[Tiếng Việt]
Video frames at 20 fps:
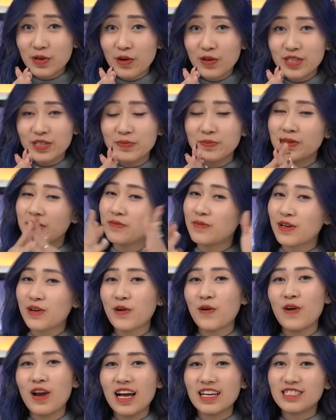rồi thì mình mới
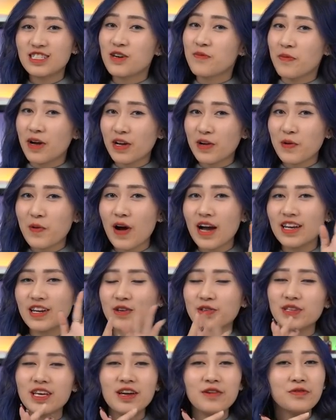ngồi lại trước máy quay
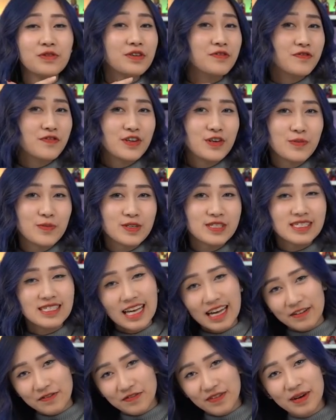để có thể review một
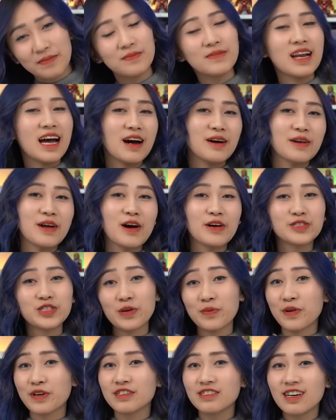sản phẩm nào đó
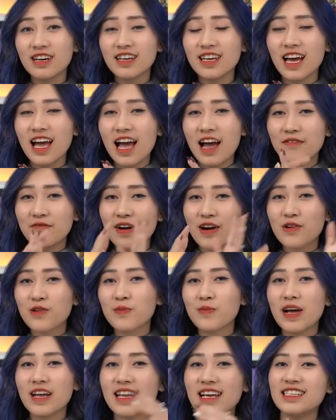cho mọi người Và
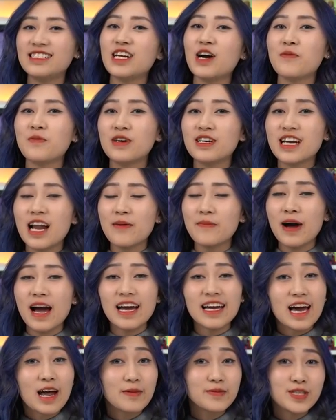cũng là để chào mừng năm
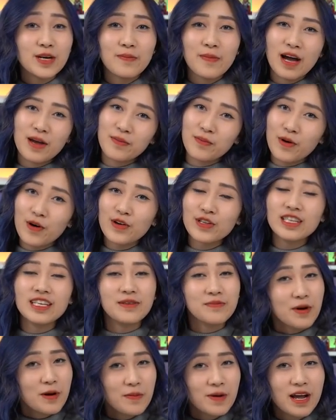2021
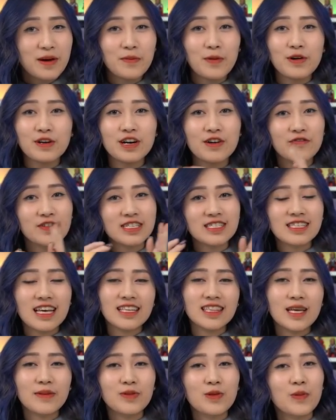thì mong là mọi người vẫn
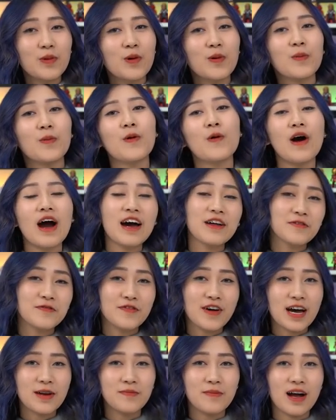sẽ tiếp tục ủng hộ An
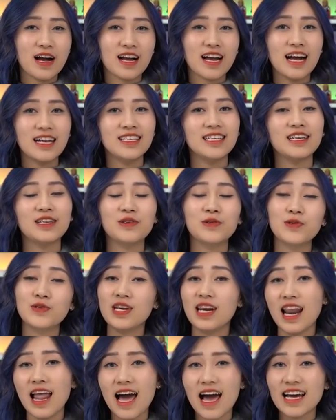Phát bằng cách nhấn
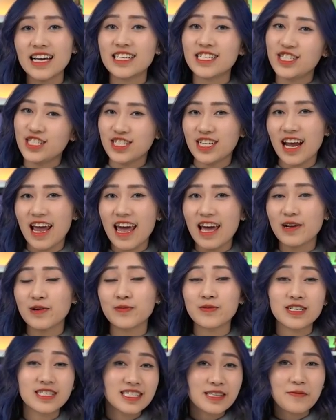nút like, share
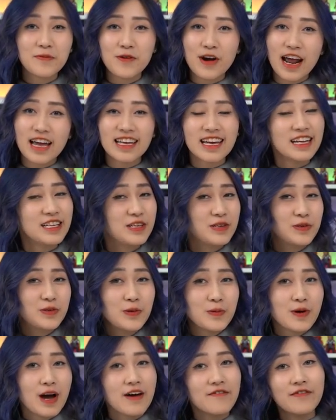cũng như subscribe kênh
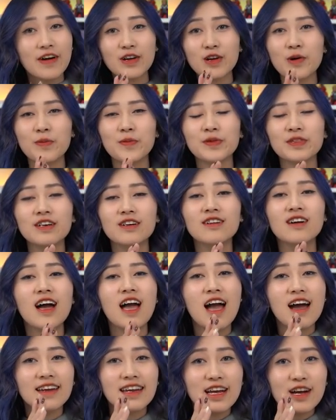youtube của An Phát Computer
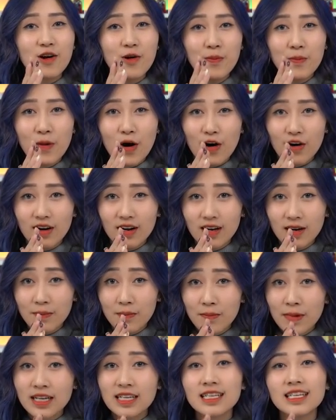để không bỏ lỡ
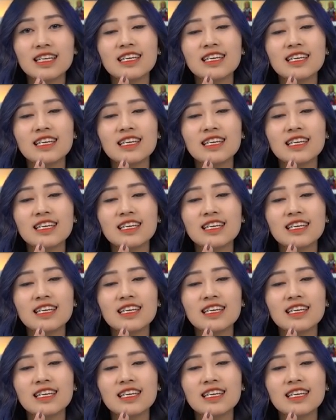bất